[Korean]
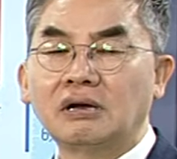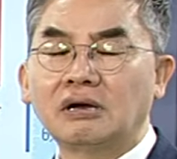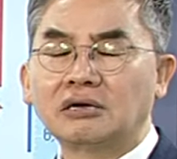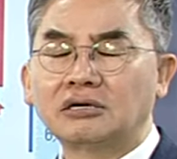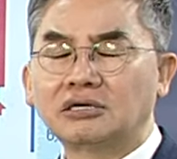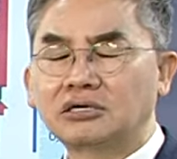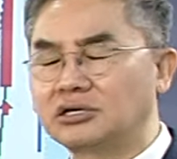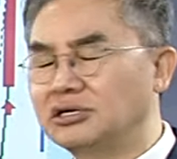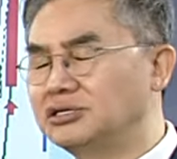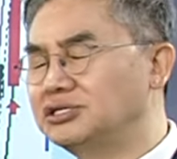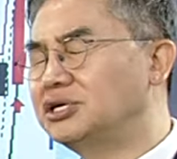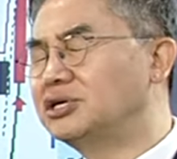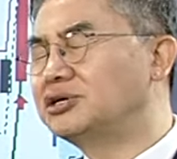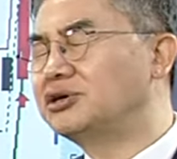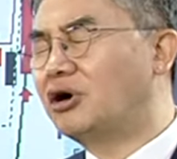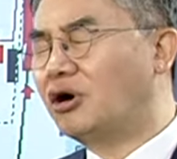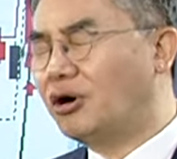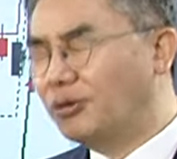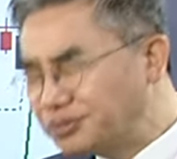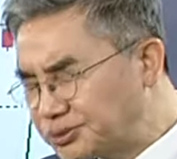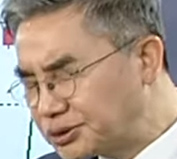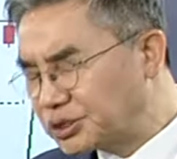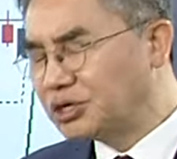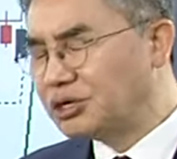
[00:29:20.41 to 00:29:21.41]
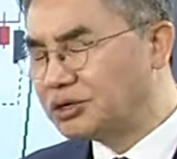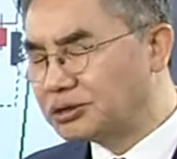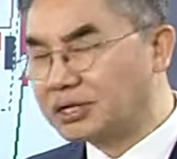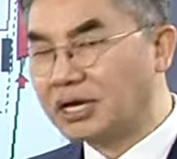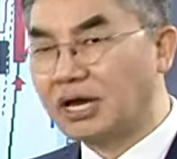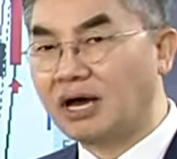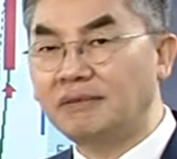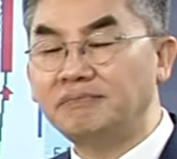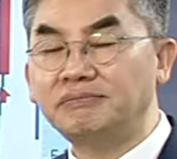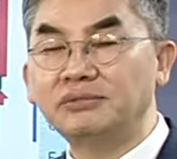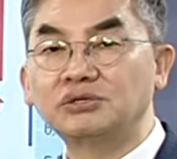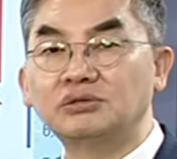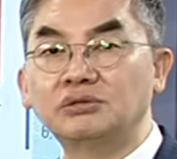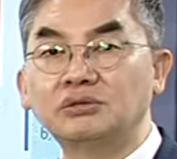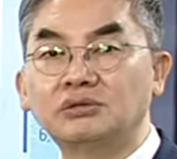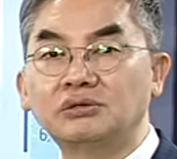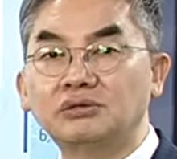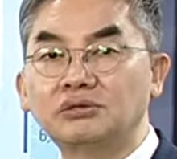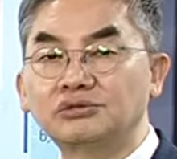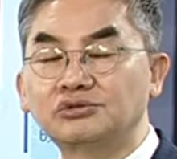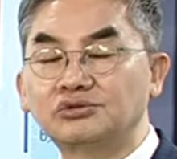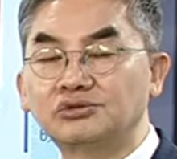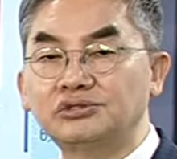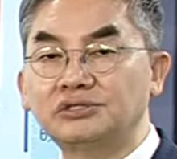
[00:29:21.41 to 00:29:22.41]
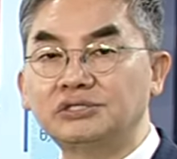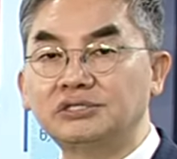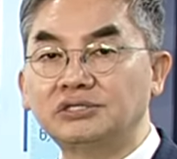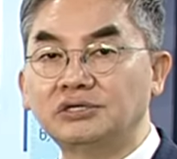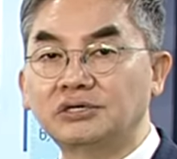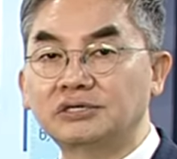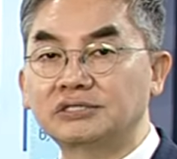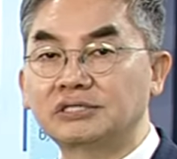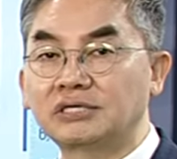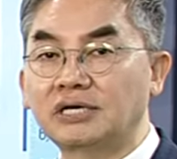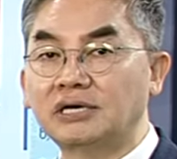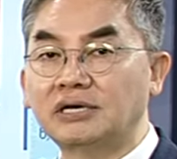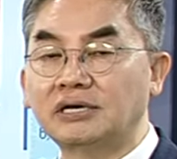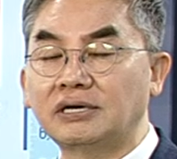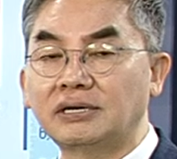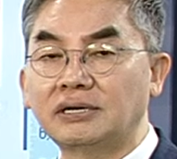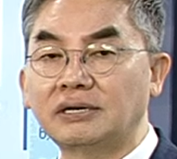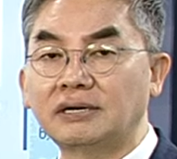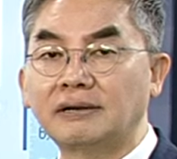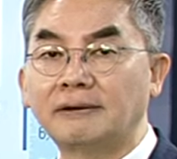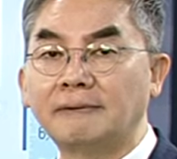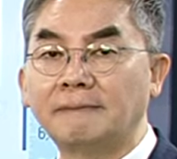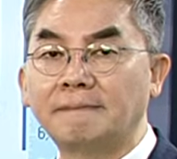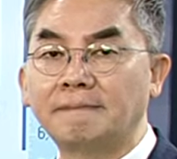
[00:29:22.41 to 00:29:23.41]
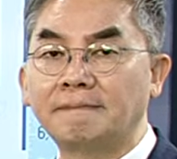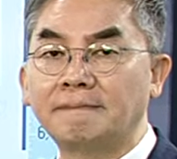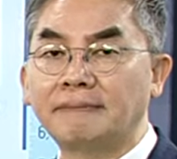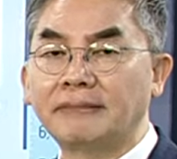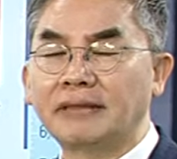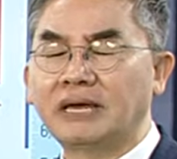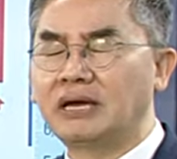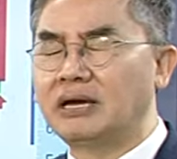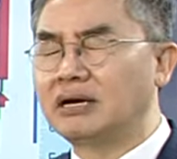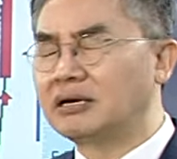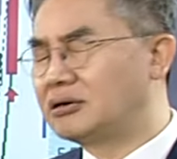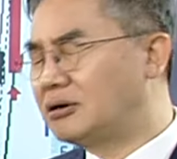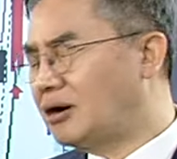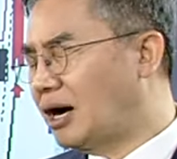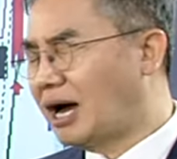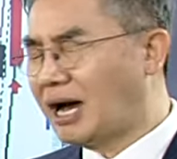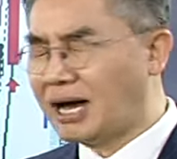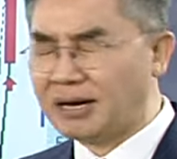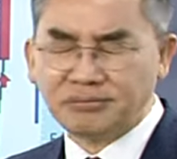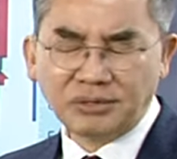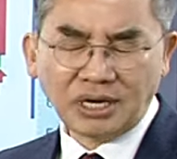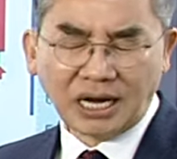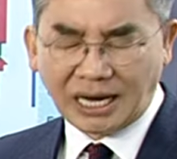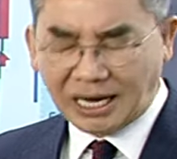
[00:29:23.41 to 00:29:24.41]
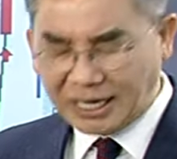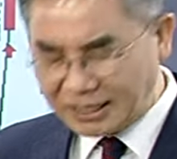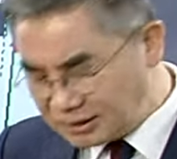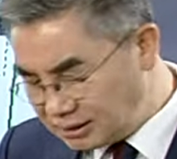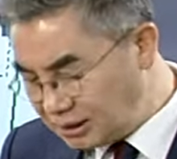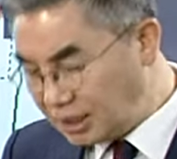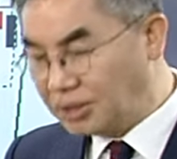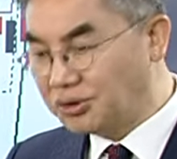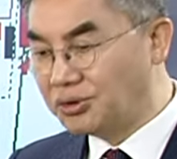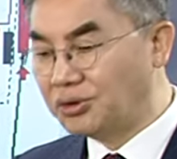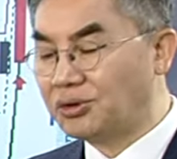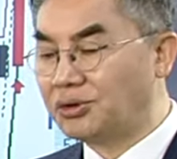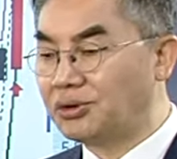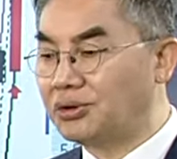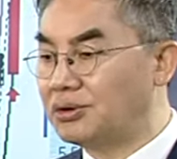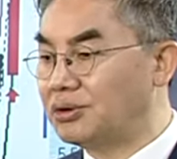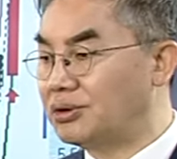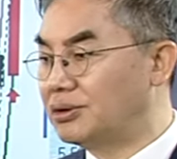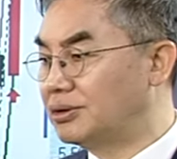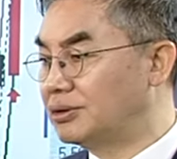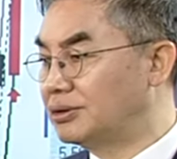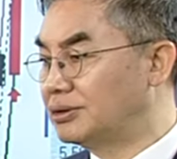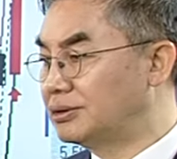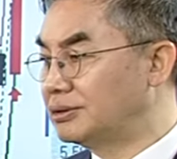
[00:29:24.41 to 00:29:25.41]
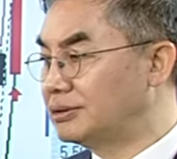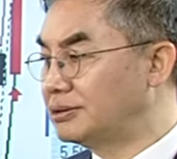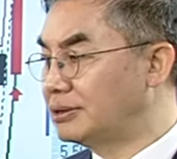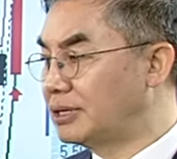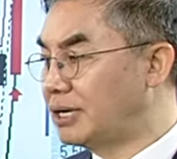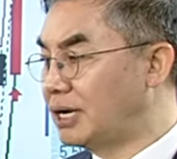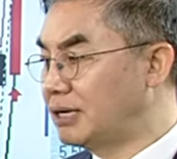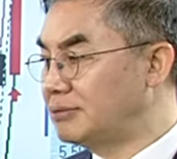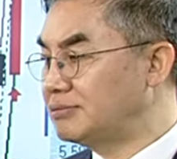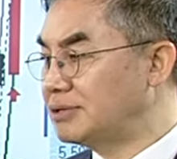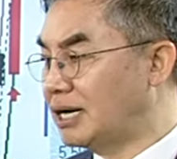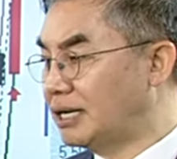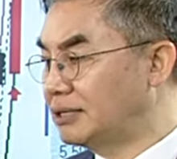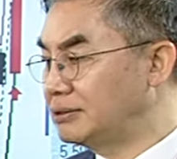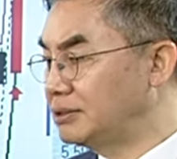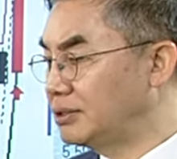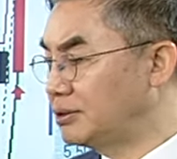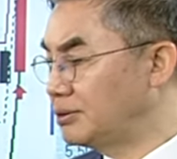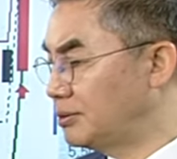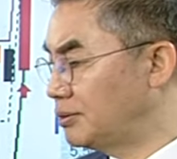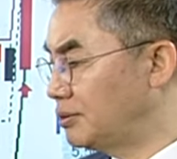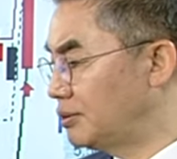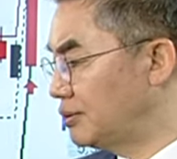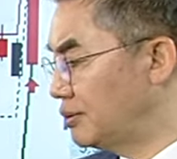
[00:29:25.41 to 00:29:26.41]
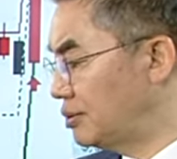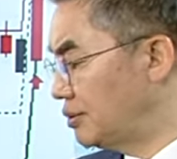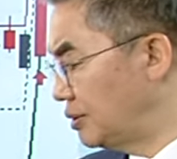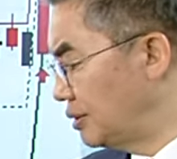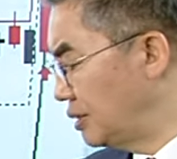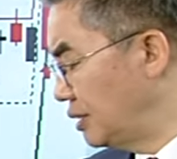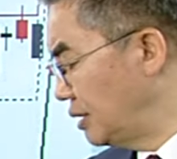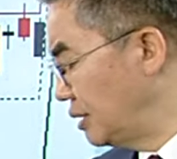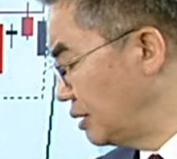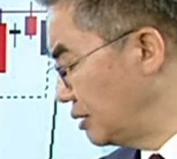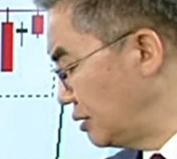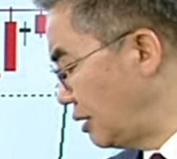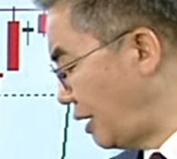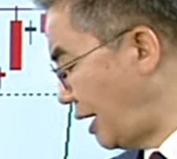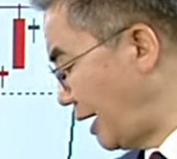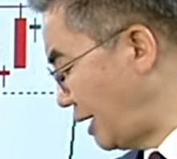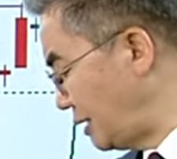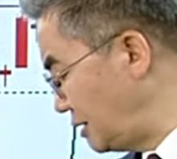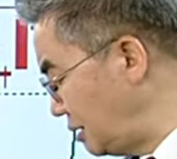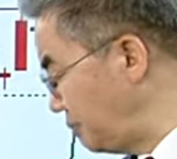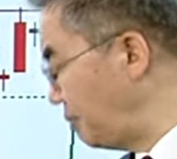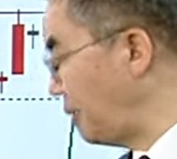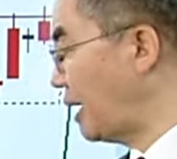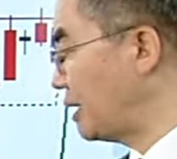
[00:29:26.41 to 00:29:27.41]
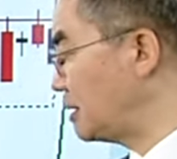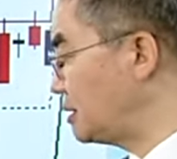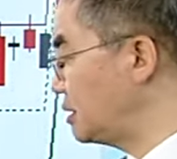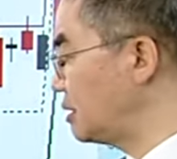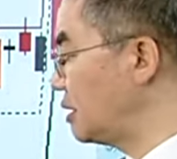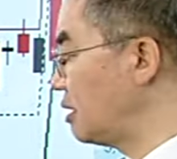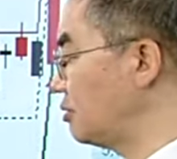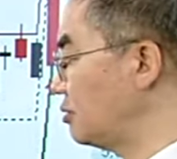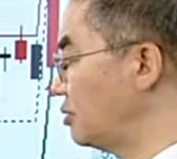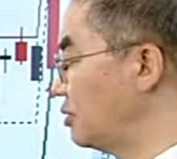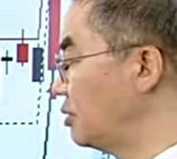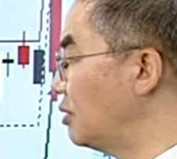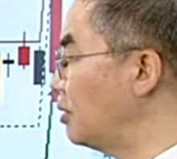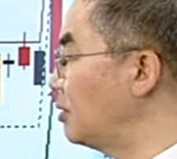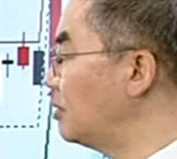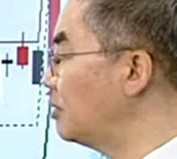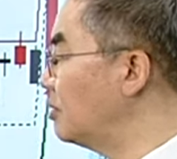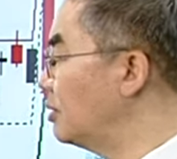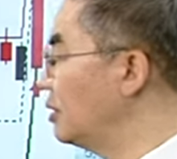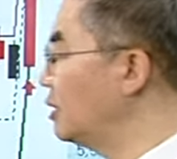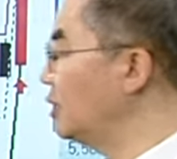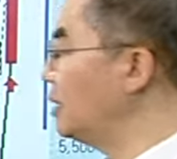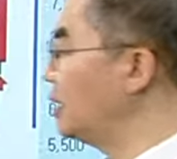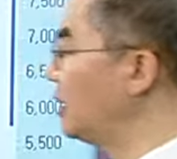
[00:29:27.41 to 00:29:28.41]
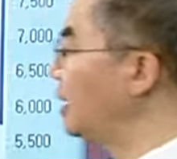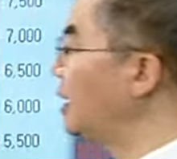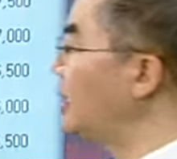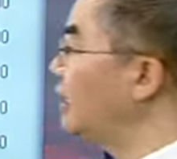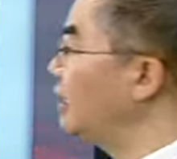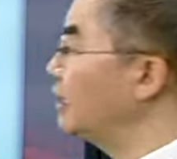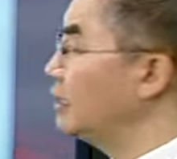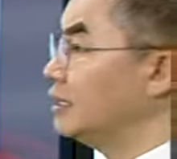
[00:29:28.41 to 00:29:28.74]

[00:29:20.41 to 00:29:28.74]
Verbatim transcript: 그런 적이 없어요. 대한민국 주식 역사에. 그거 하면 안 돼요. 하면 안 돼요. 그거 하지 마시라고요. 예?